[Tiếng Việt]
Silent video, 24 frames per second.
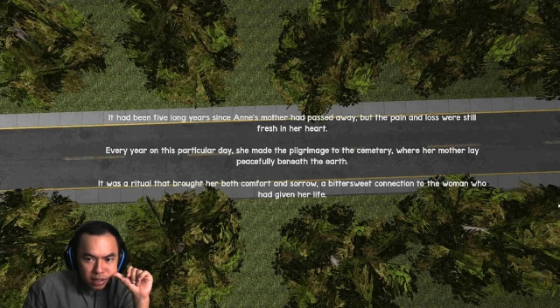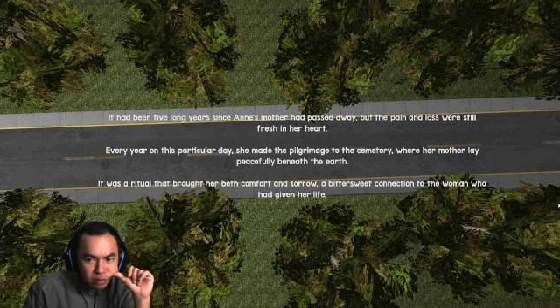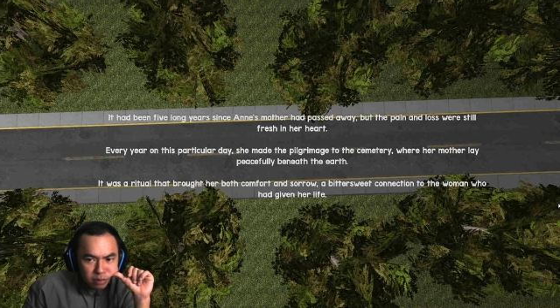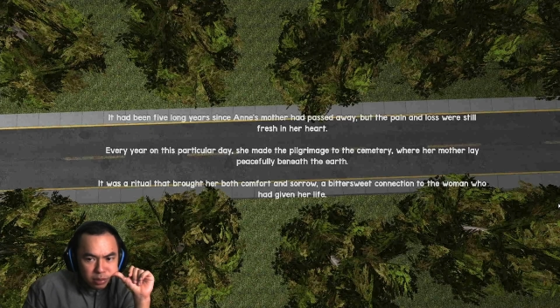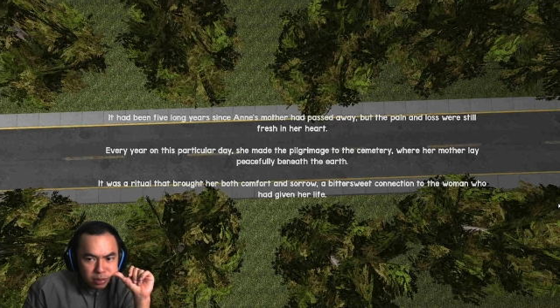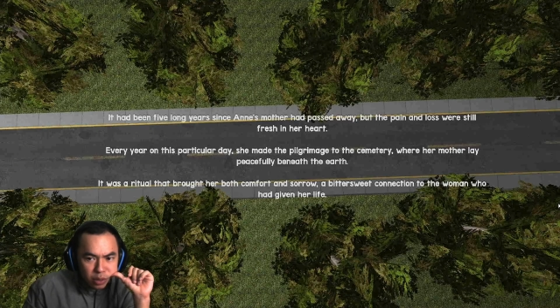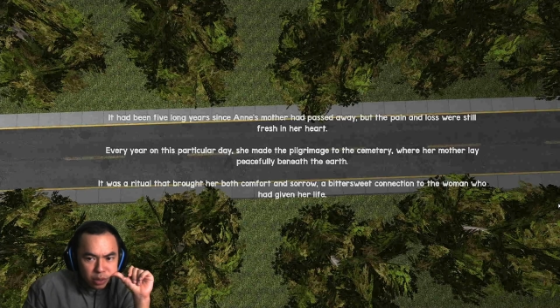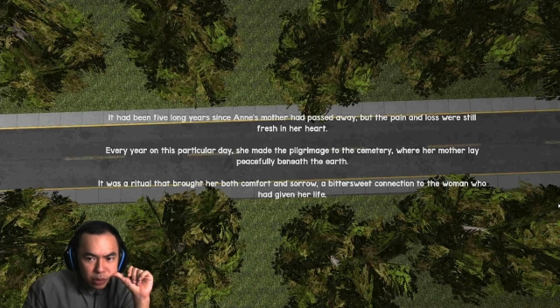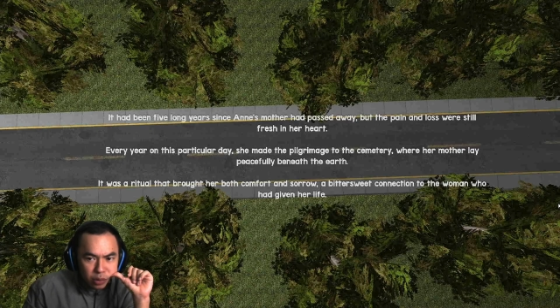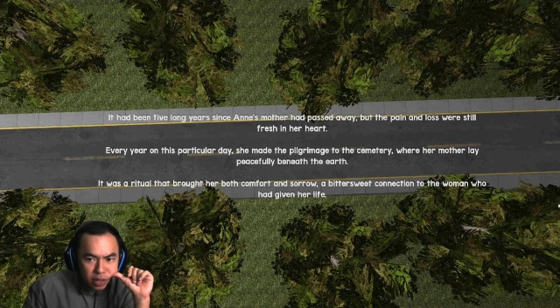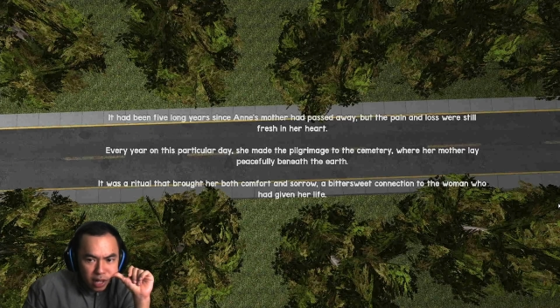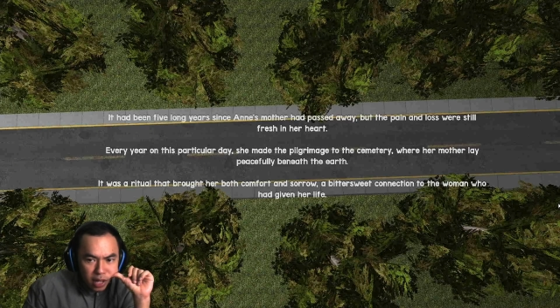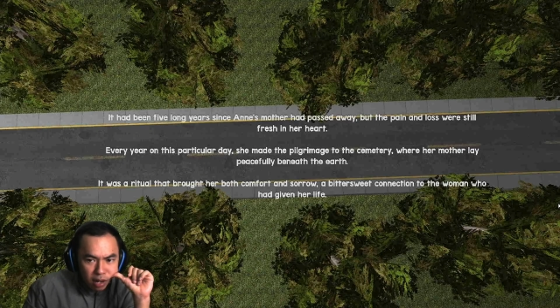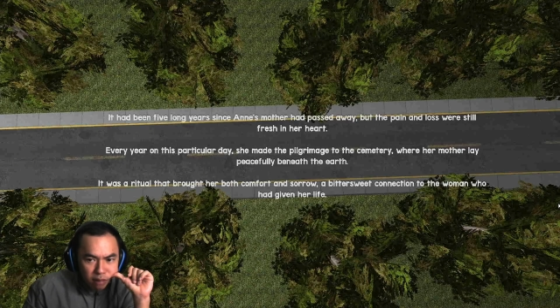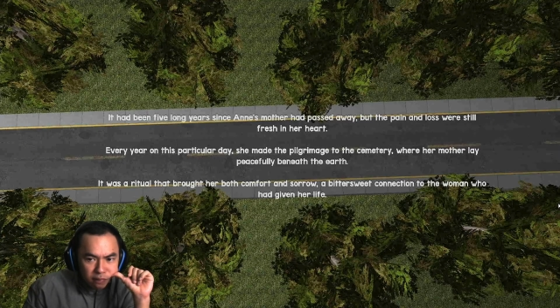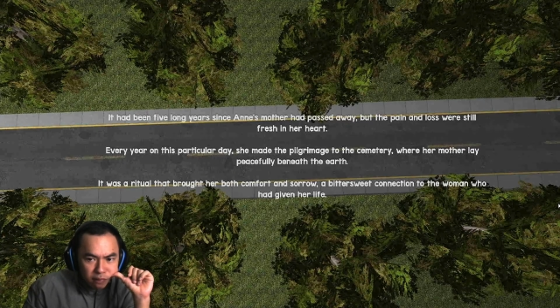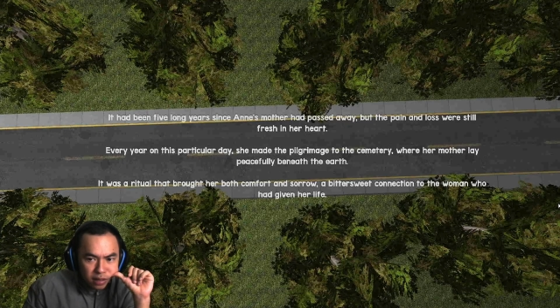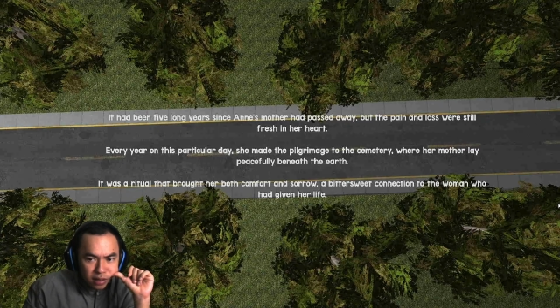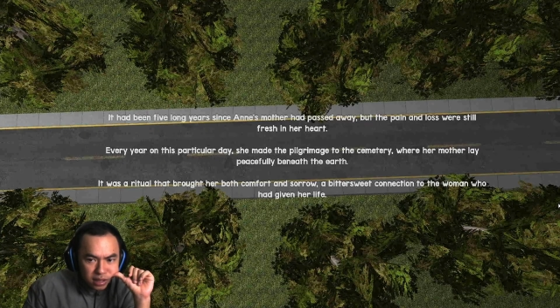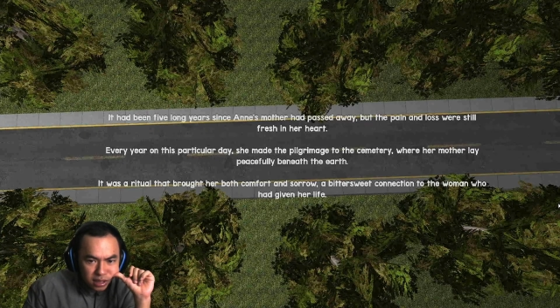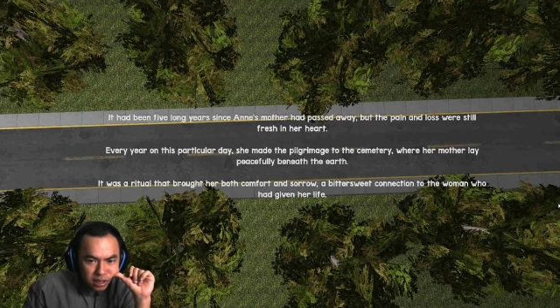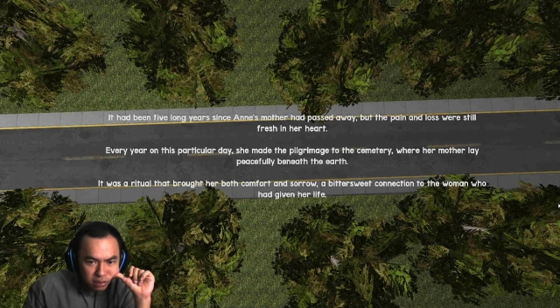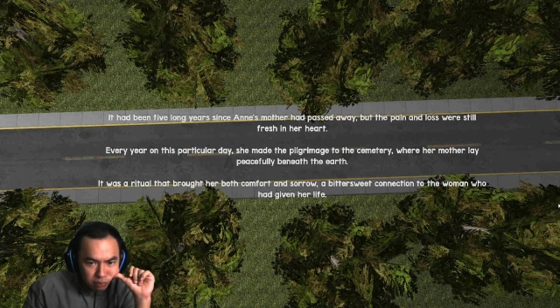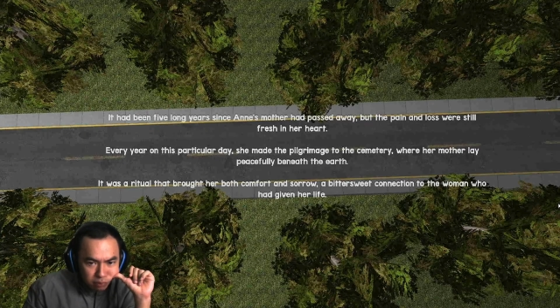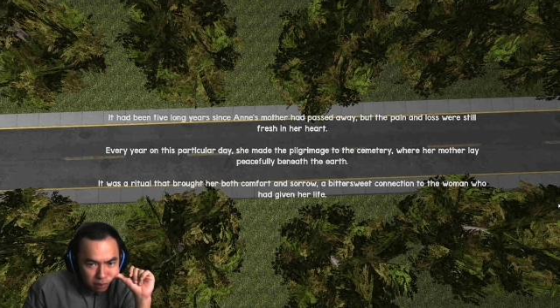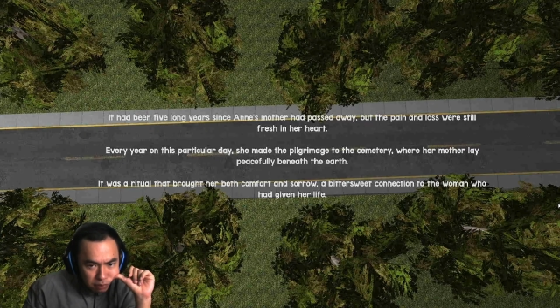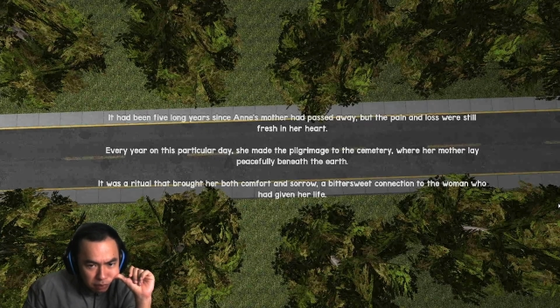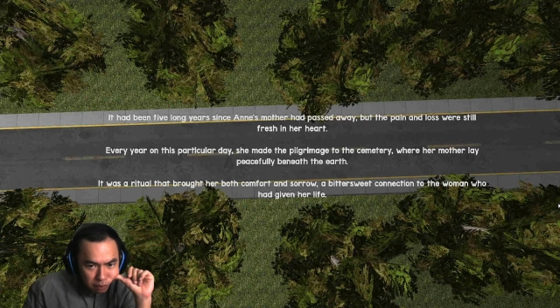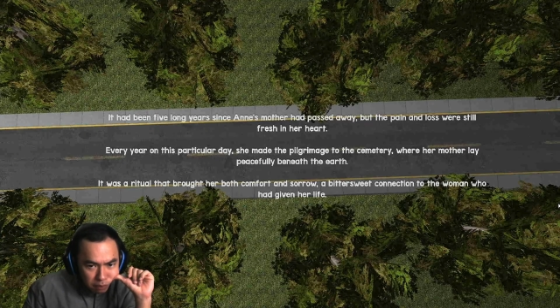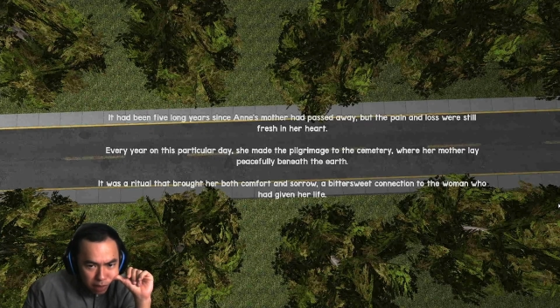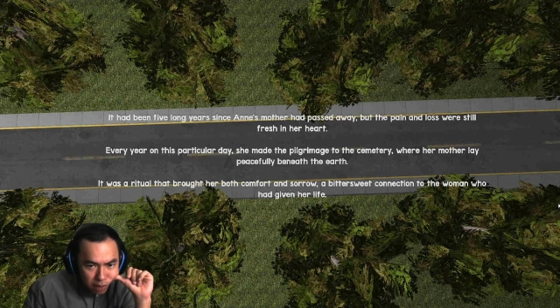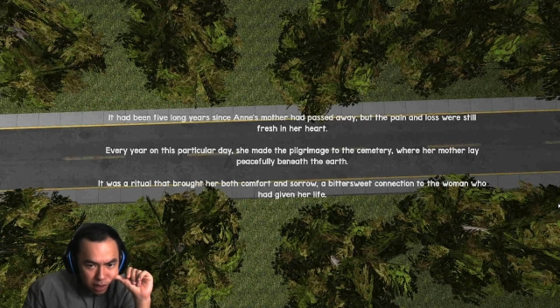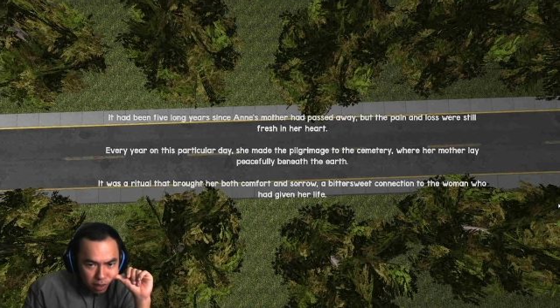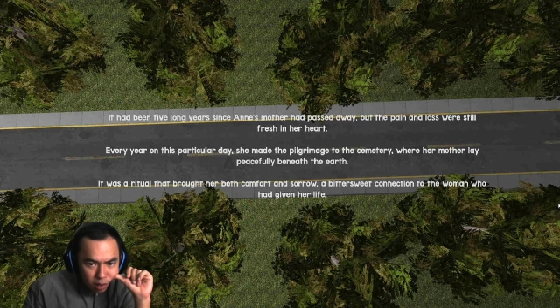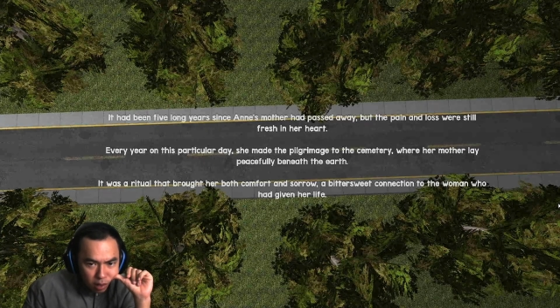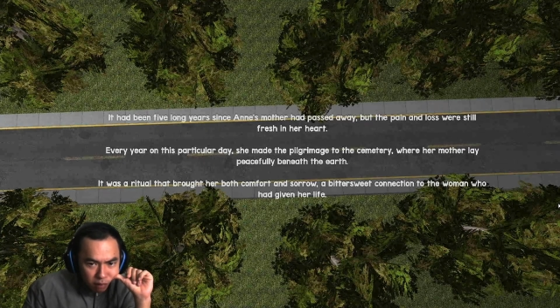nhưng mà nỗi đau và cái sự
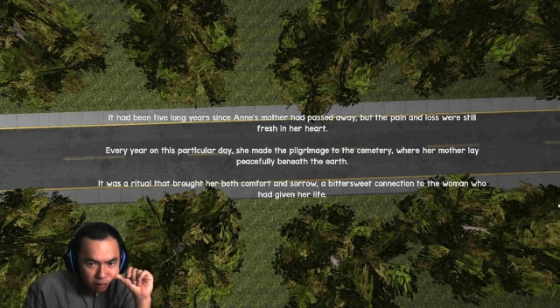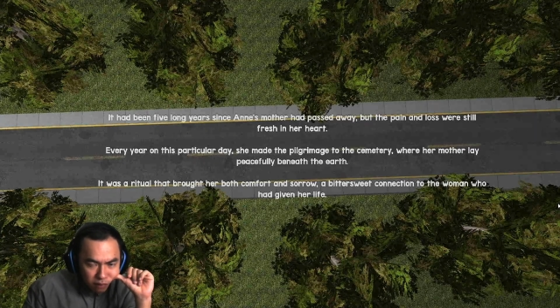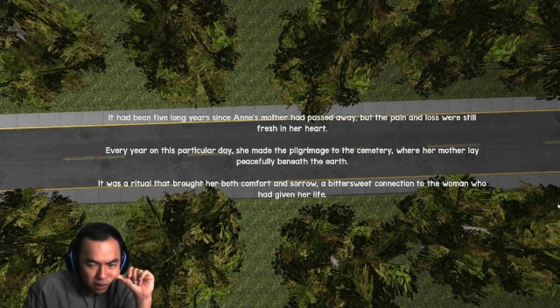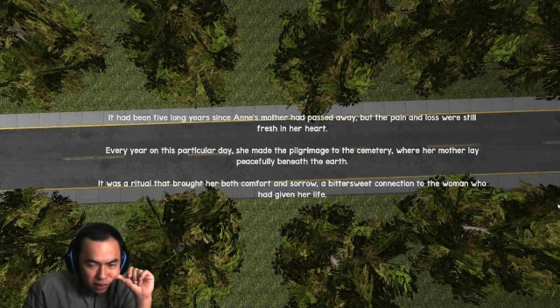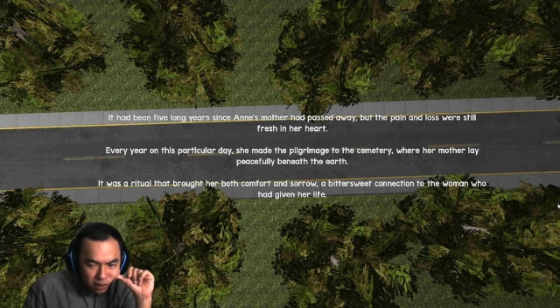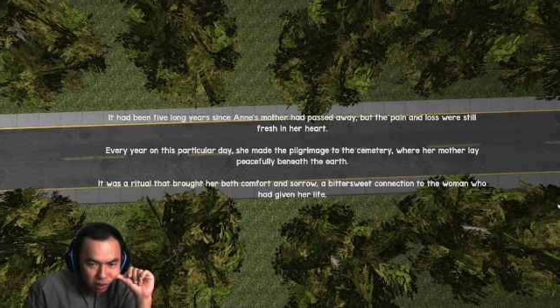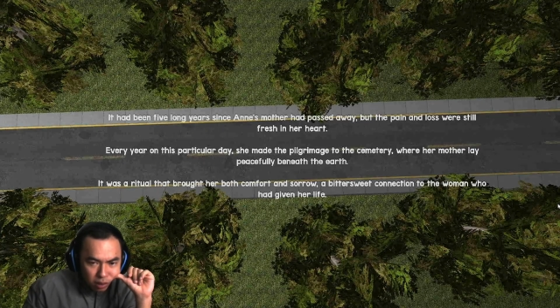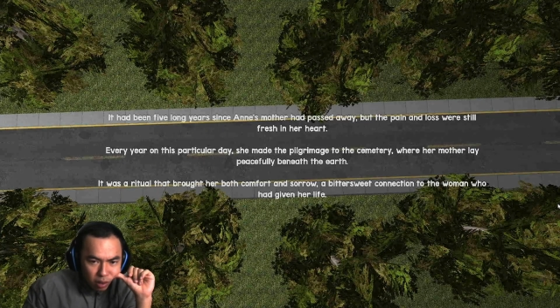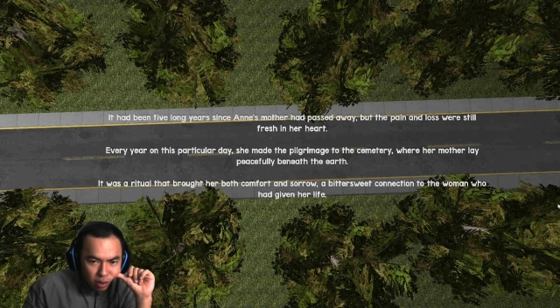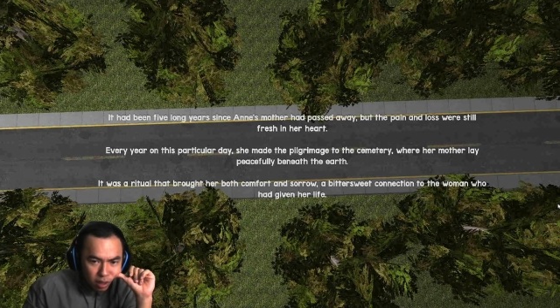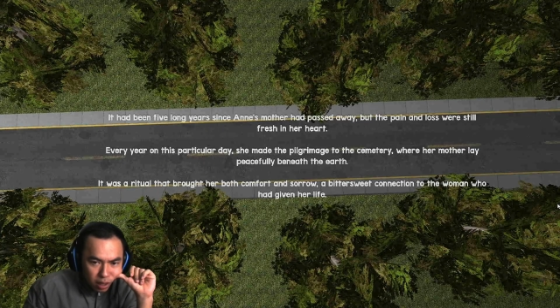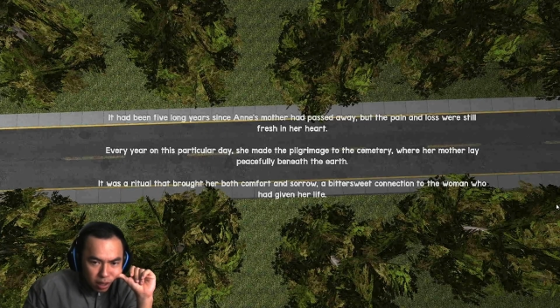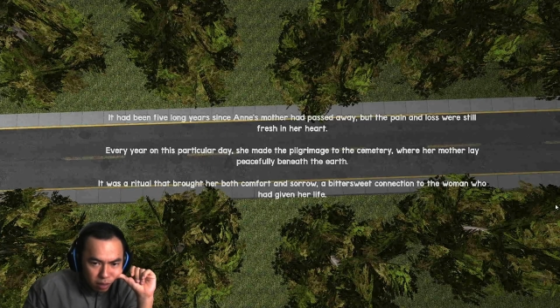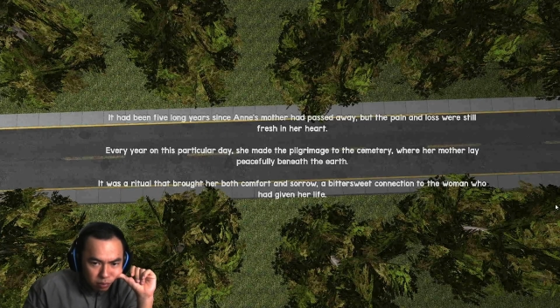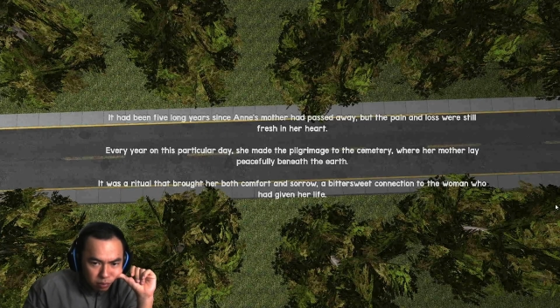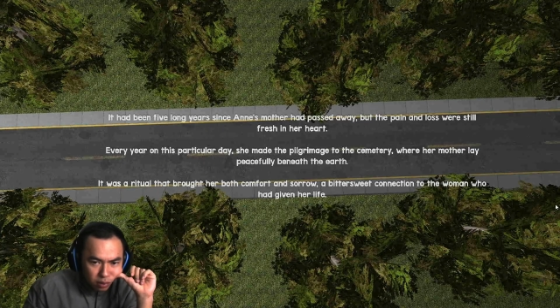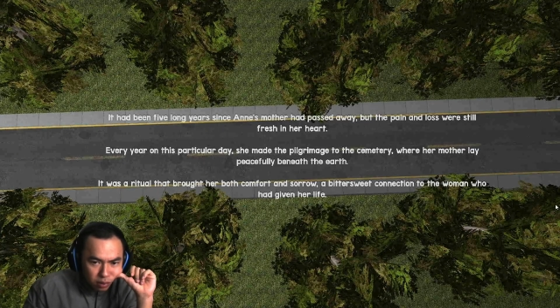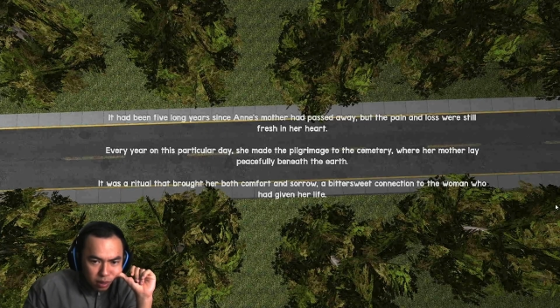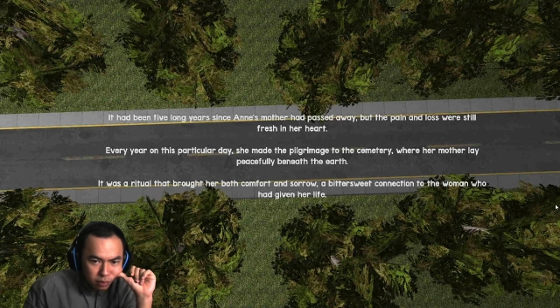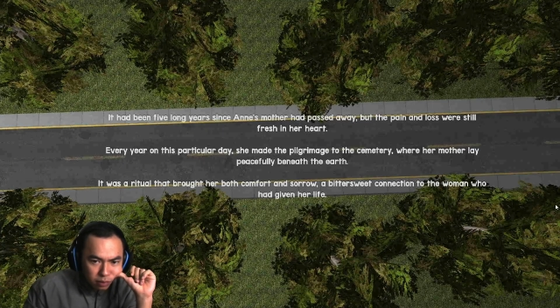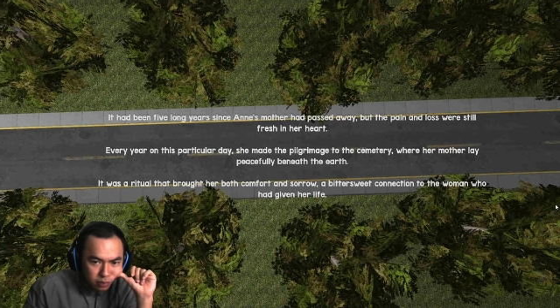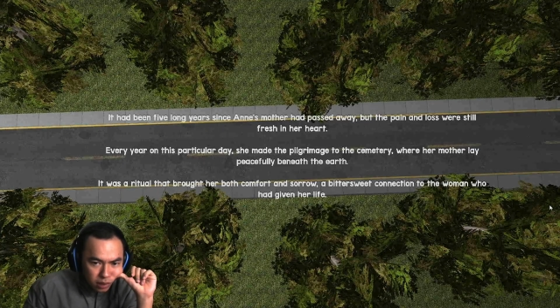mất mát đó vẫn còn nằm